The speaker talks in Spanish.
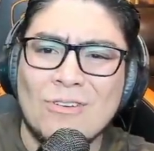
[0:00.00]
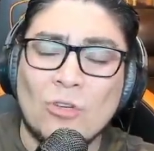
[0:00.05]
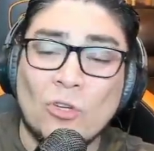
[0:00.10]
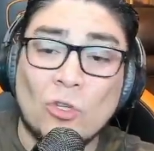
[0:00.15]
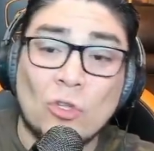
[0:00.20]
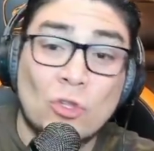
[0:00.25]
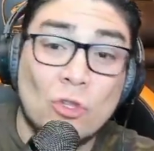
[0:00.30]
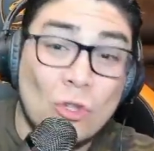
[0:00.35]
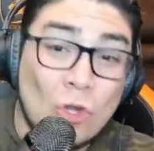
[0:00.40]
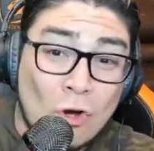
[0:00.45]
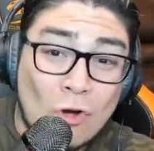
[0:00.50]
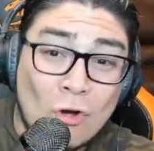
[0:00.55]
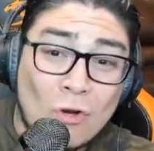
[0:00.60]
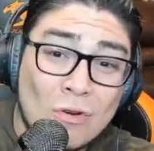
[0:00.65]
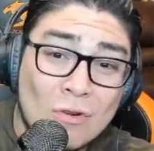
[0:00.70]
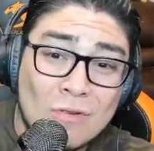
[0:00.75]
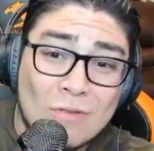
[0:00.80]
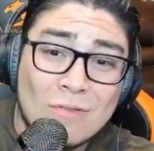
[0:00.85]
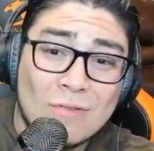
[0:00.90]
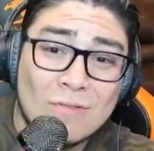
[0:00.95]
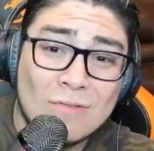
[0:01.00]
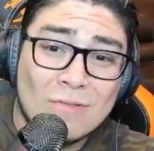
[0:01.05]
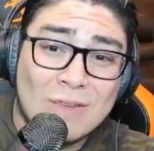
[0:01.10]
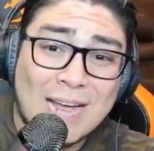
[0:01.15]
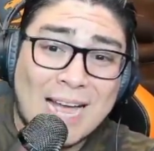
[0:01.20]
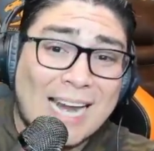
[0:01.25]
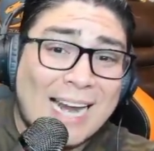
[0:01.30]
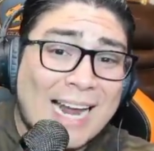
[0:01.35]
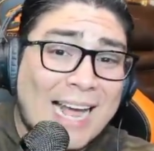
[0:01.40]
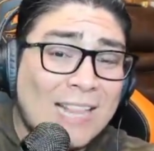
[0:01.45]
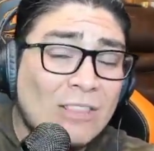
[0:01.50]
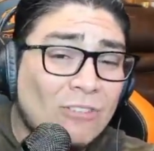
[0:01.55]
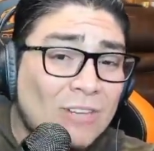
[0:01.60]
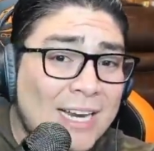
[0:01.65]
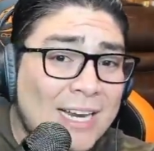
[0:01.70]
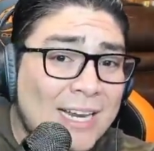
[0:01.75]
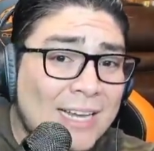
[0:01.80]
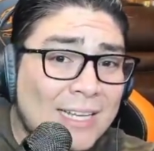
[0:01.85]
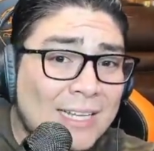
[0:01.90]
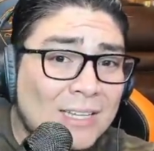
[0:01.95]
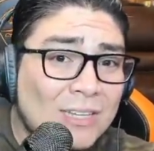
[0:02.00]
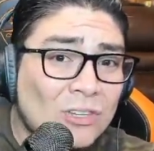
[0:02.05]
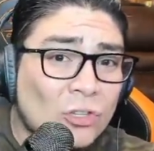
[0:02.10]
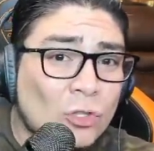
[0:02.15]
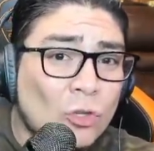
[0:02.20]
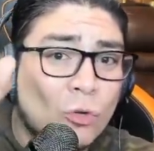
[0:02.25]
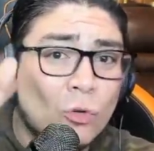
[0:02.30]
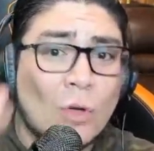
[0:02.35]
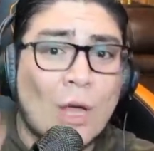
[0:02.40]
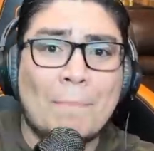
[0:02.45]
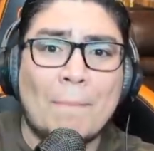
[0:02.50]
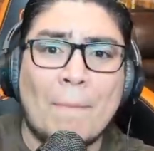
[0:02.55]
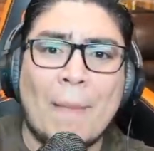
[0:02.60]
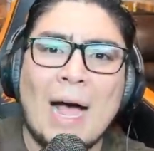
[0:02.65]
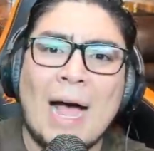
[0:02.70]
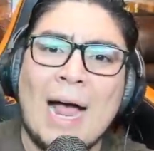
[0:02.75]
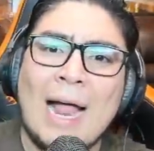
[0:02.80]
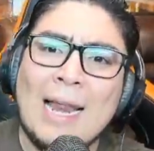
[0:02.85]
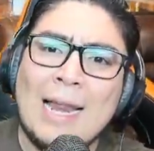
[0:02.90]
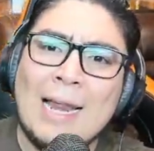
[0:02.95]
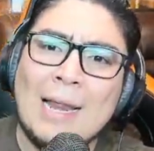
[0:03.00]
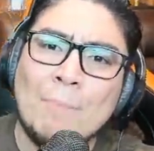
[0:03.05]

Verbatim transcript: no cargándole todo al,